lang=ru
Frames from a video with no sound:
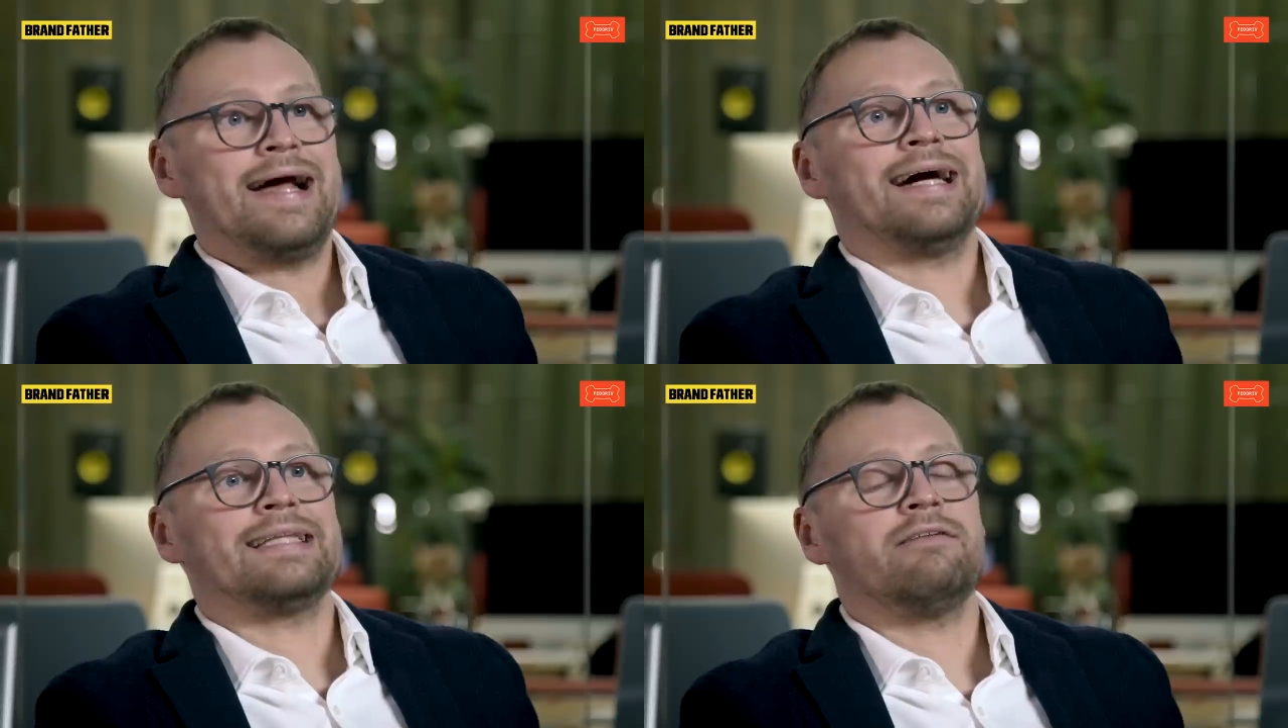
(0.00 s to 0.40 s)

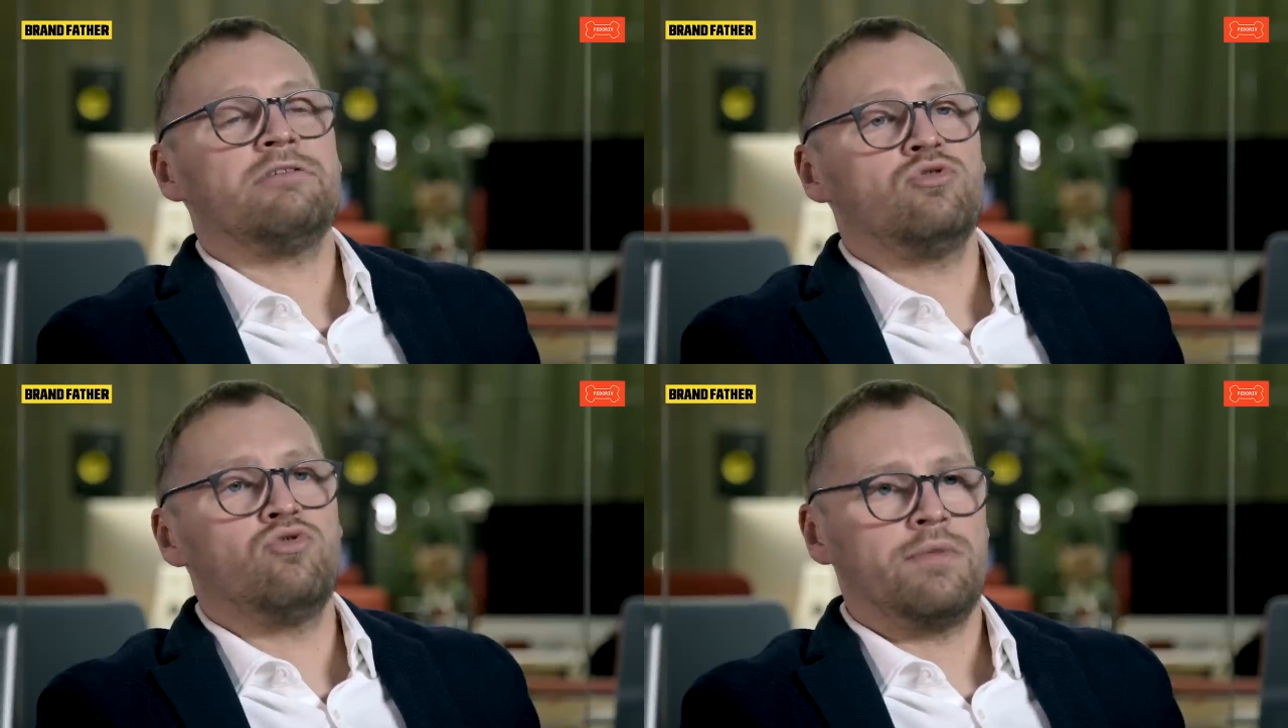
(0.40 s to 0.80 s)
Когда
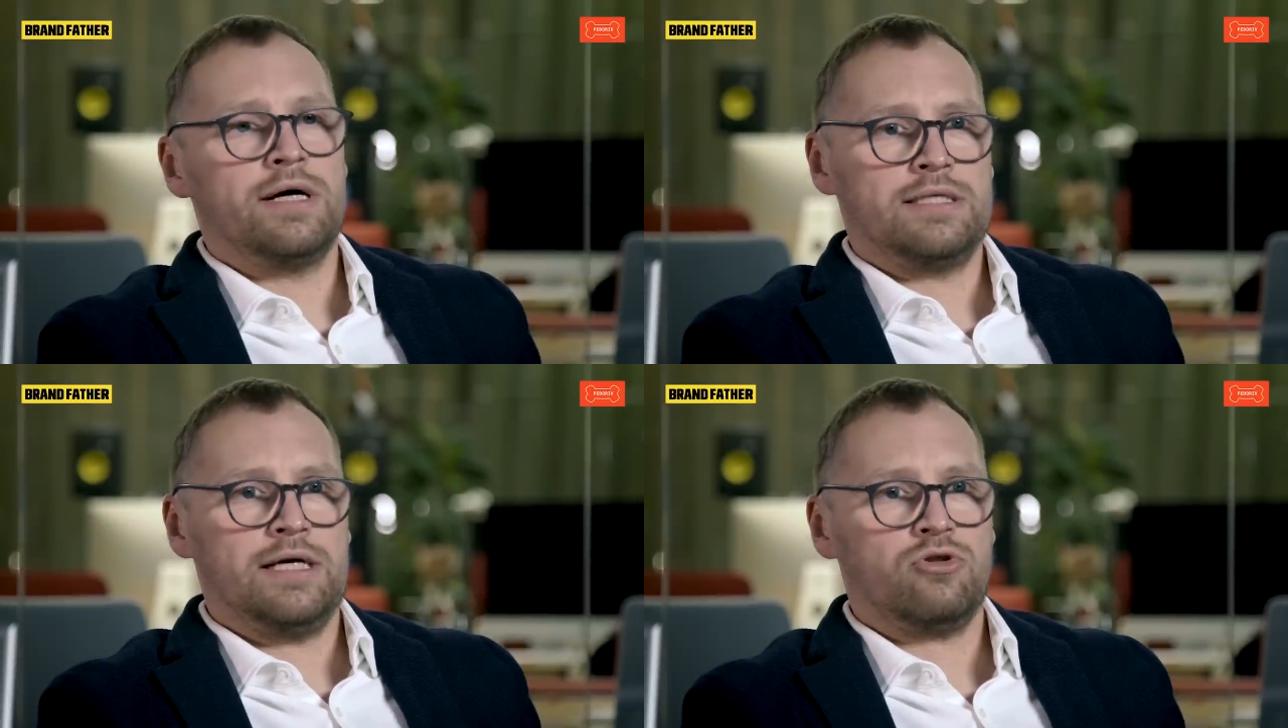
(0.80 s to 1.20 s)
вы
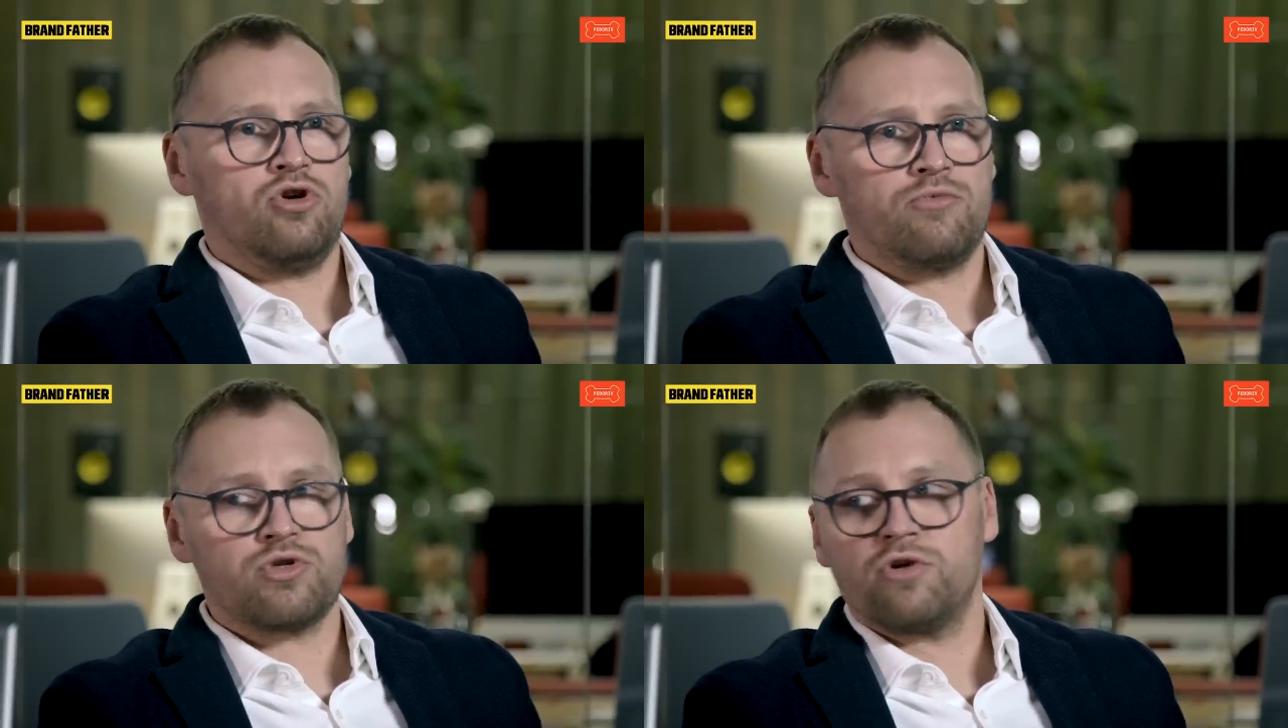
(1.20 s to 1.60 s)
думаете о
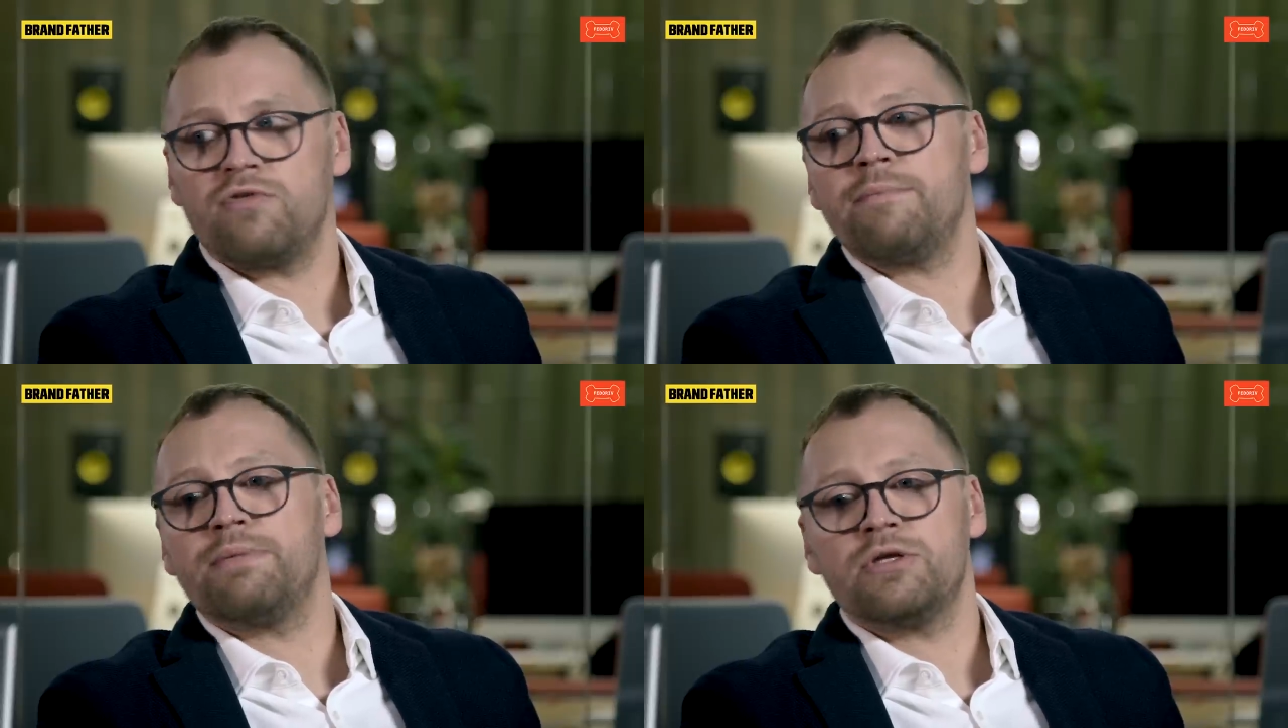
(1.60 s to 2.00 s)
том, что к
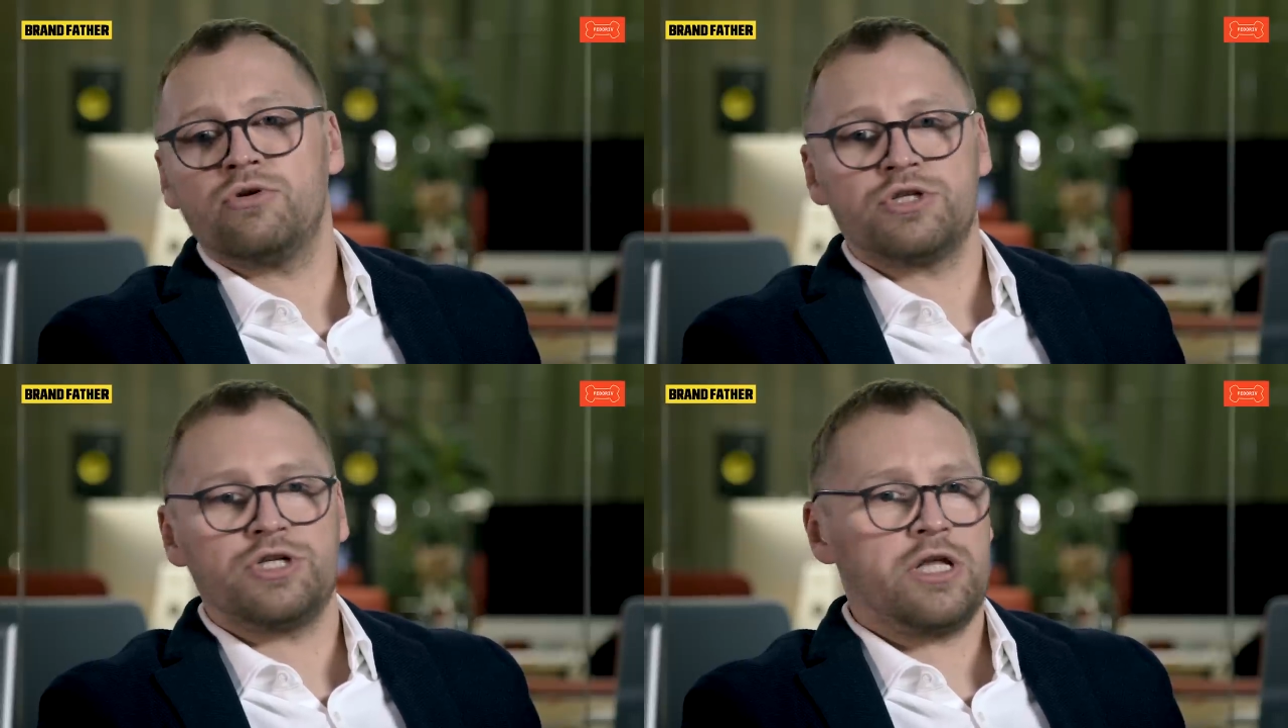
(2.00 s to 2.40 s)
вам
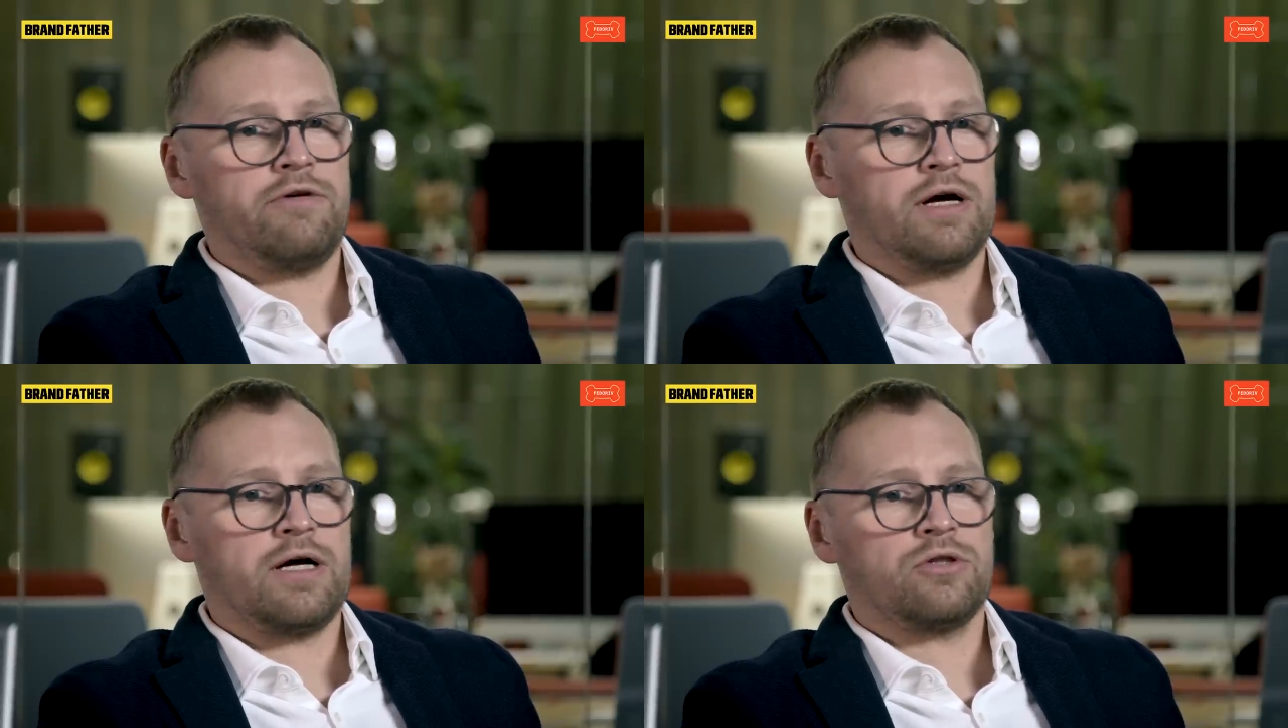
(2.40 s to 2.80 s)
придет человек,